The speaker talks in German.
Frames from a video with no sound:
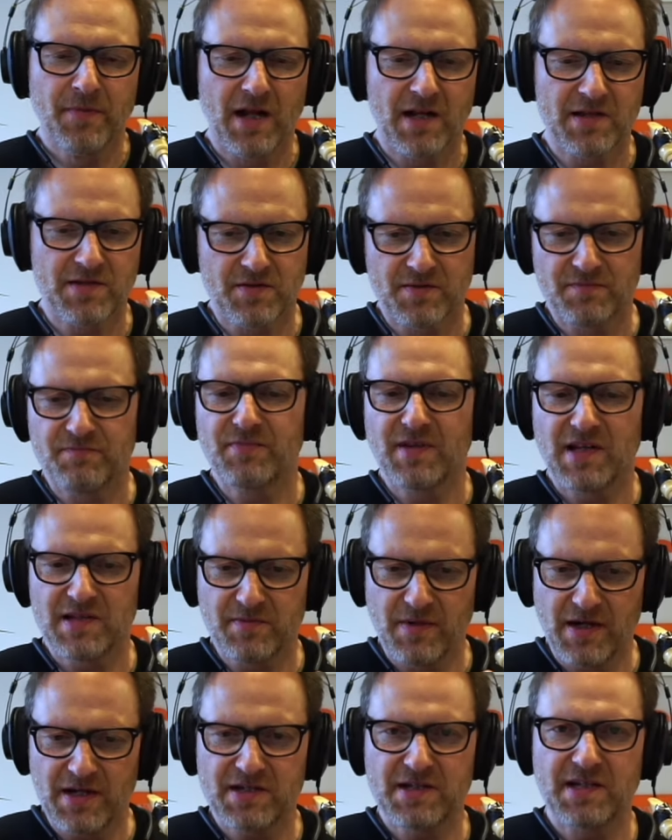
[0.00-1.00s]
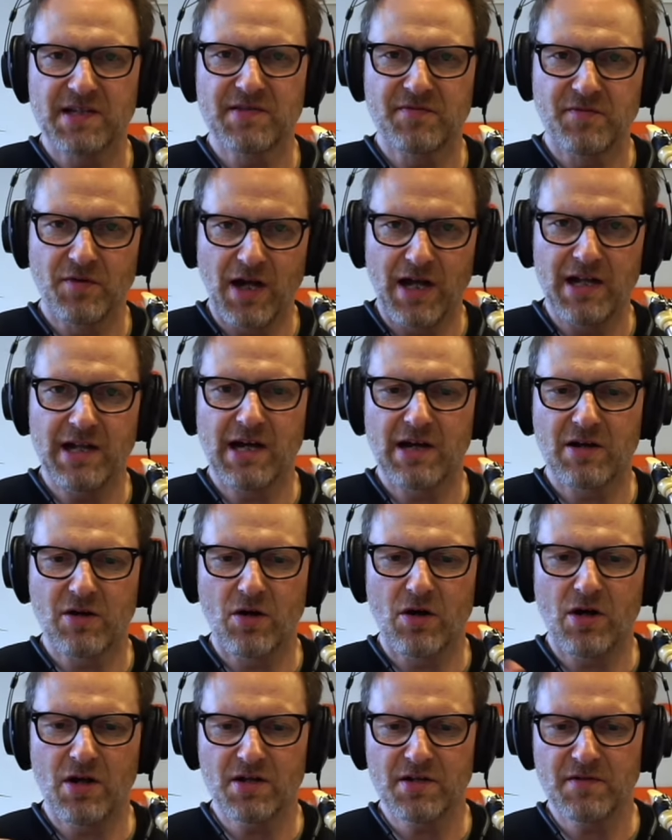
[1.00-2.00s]
also das mache ich jetzt für alle
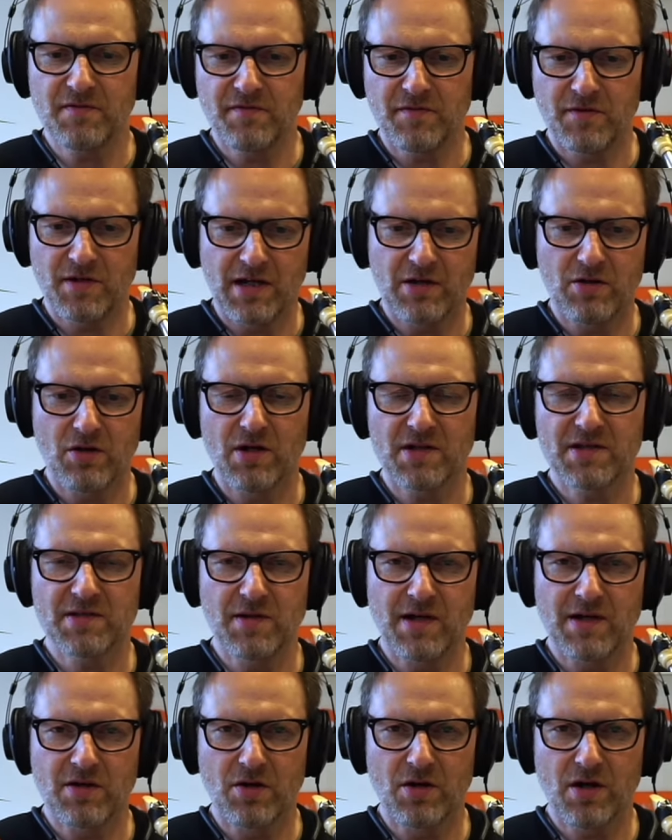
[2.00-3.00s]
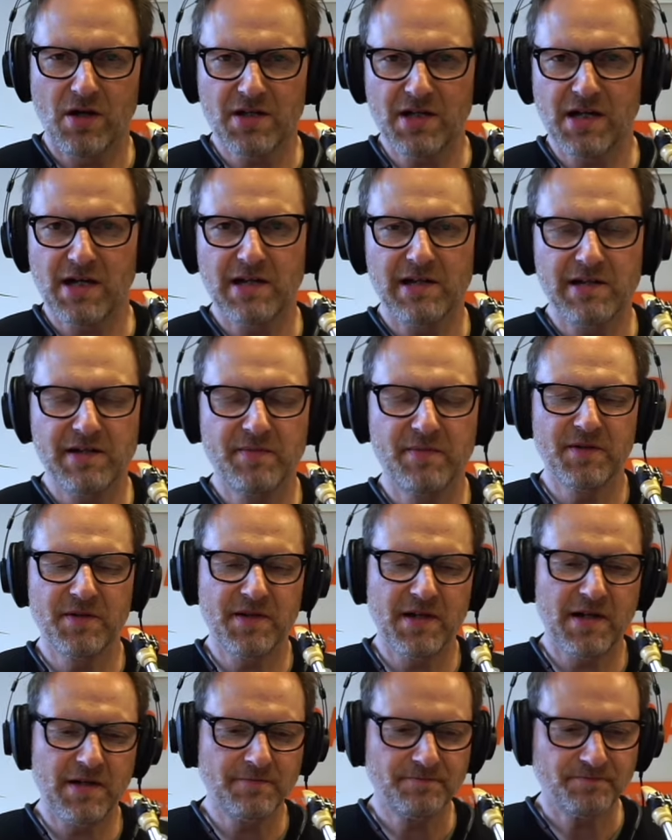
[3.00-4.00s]
Akkorde, von Akkord zu Akkord hangel
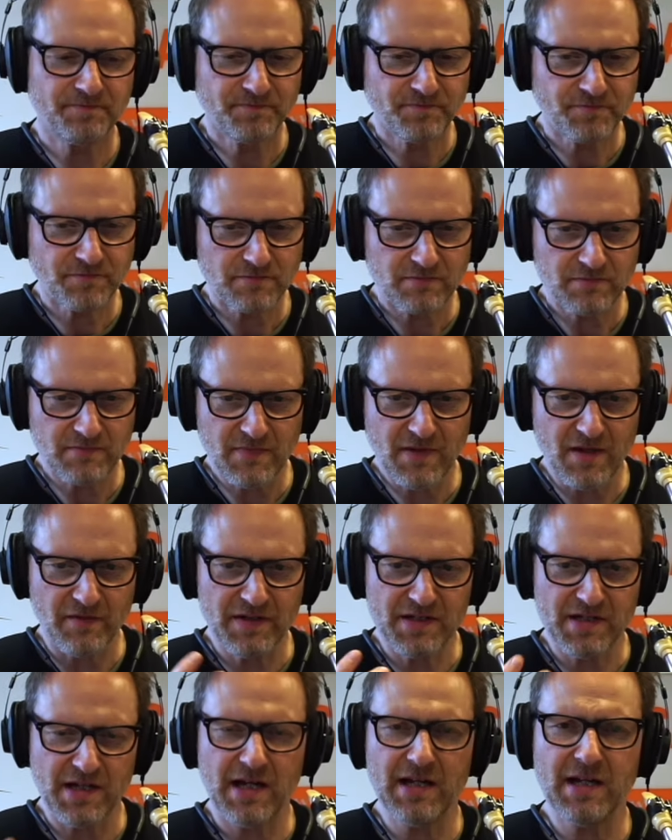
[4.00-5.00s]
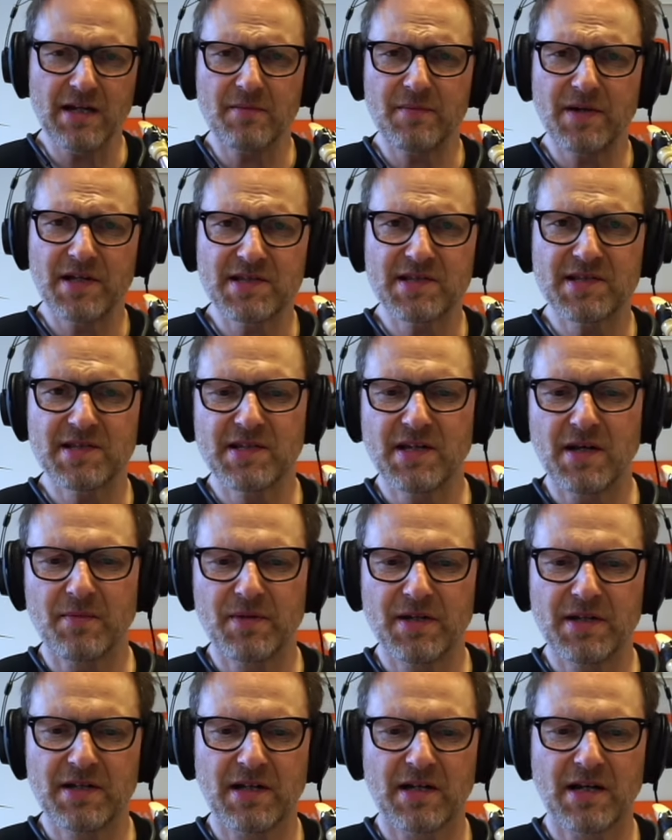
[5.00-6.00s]
mich da. Wenn ich einigermaßen sicher
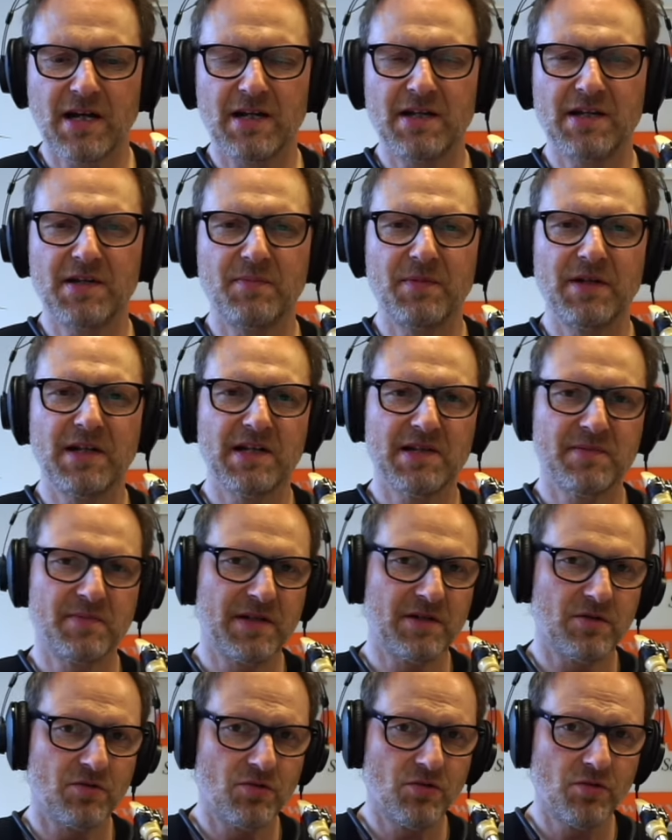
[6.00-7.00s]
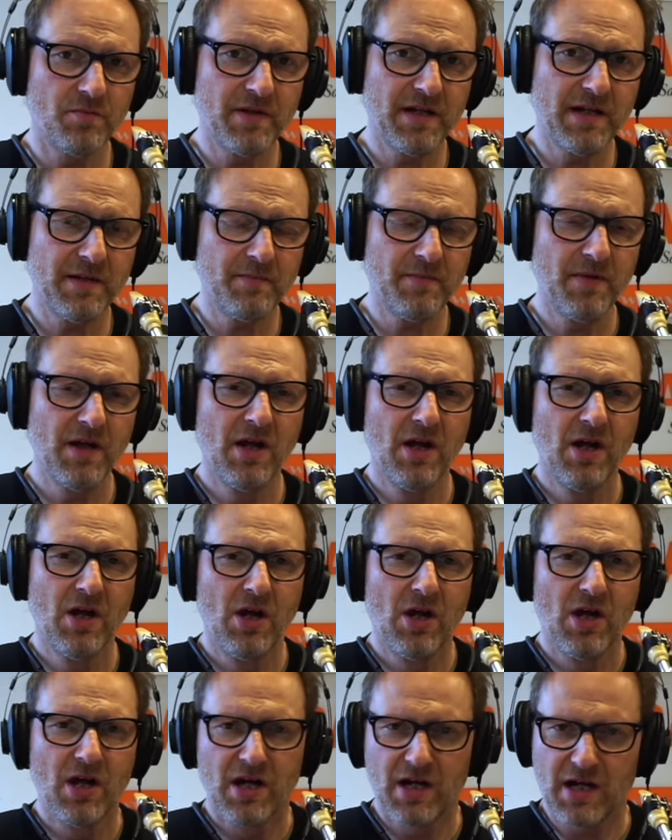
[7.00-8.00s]
bin, dann kann ich mir das Metronom nehmen,
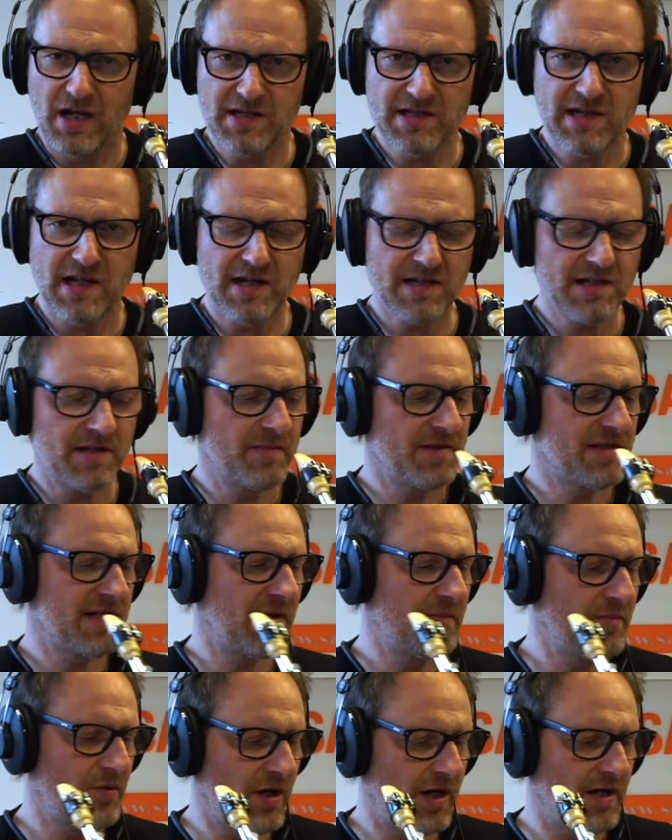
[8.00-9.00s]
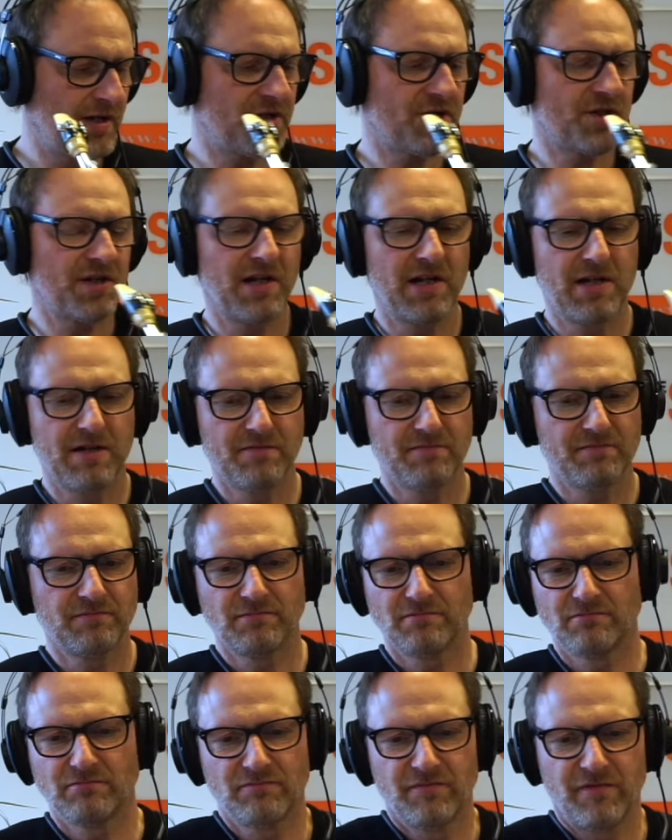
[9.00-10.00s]
ganz langsames Tempo einstellen,
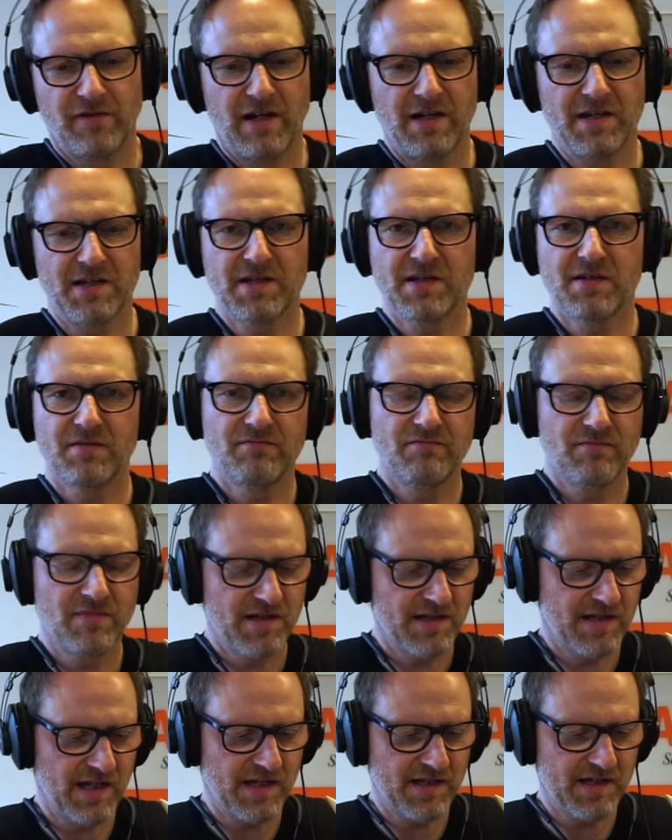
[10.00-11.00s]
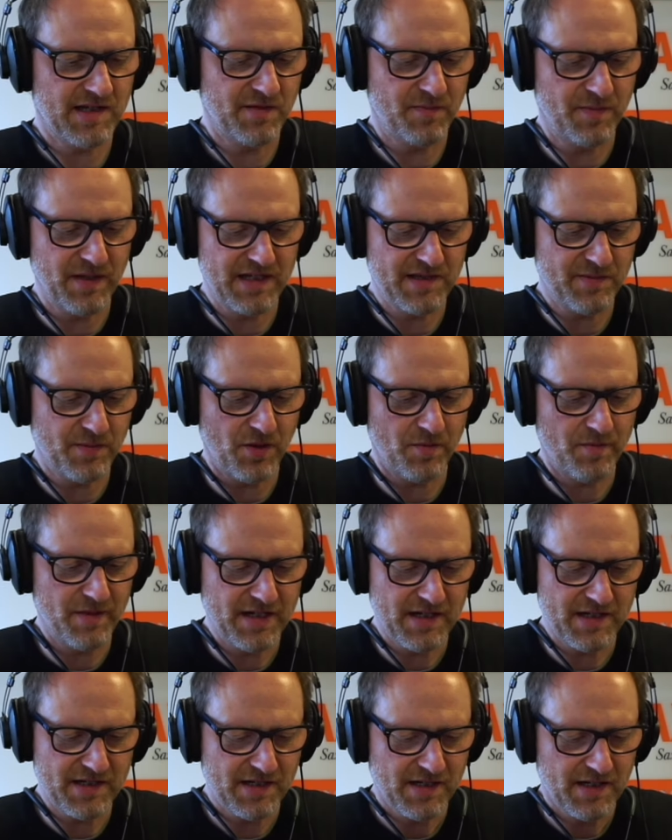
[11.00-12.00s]
vielleicht 60 Beats per
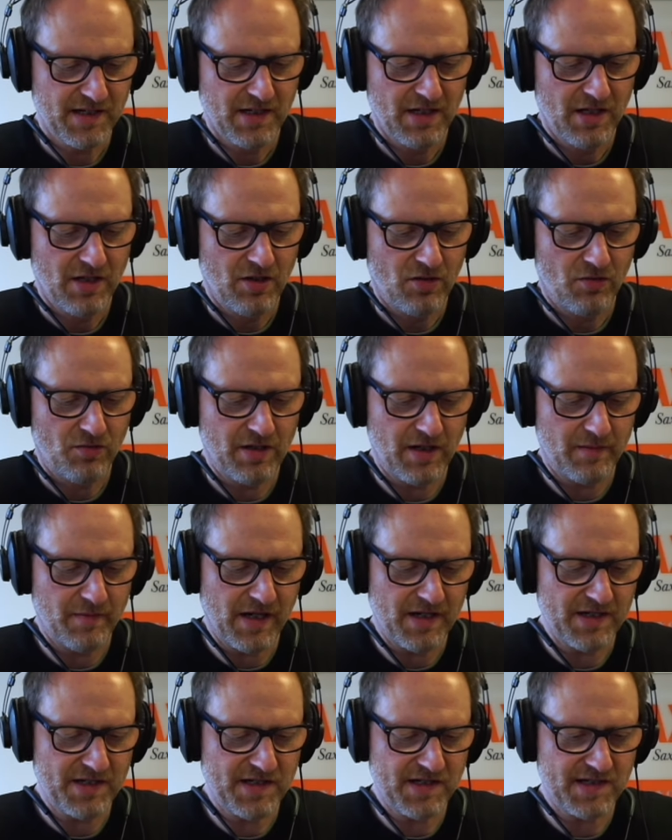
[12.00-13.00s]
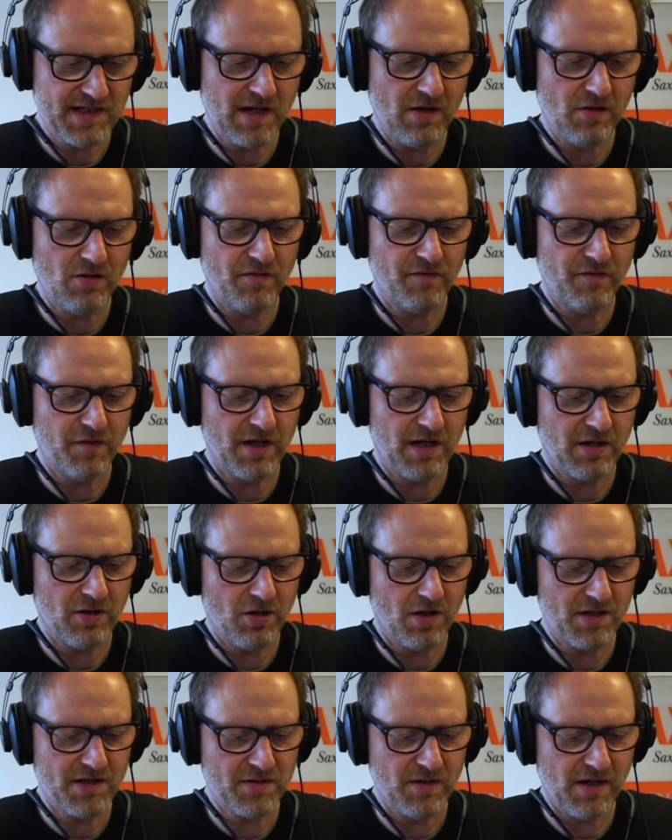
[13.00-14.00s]
Minute. Und dann mache ich das auch von
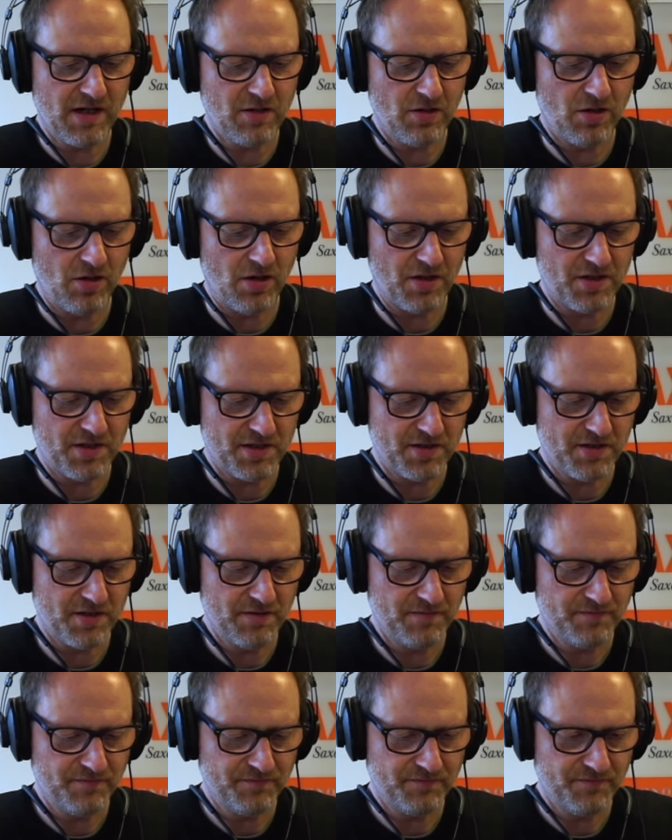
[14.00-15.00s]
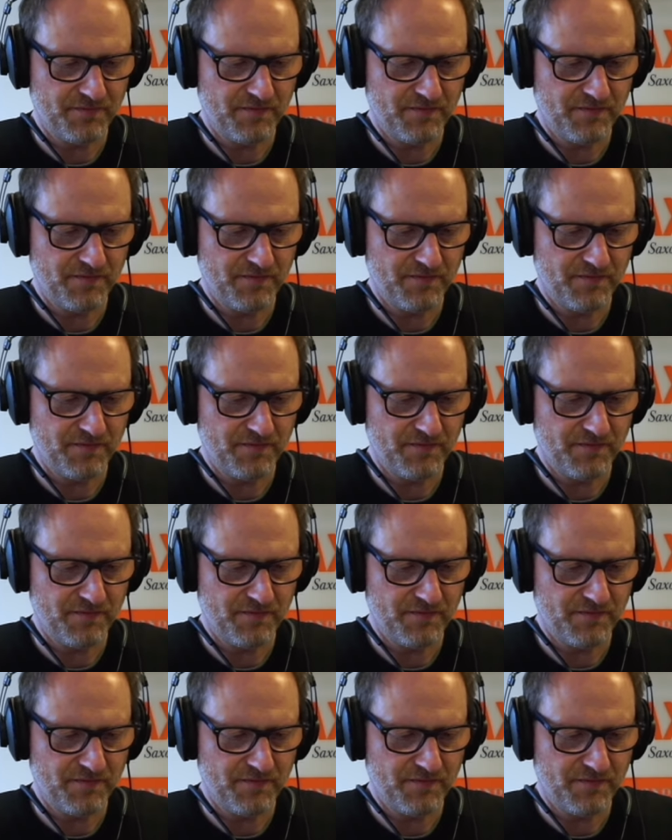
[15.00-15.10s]
Akkord zu Akkord. Ne?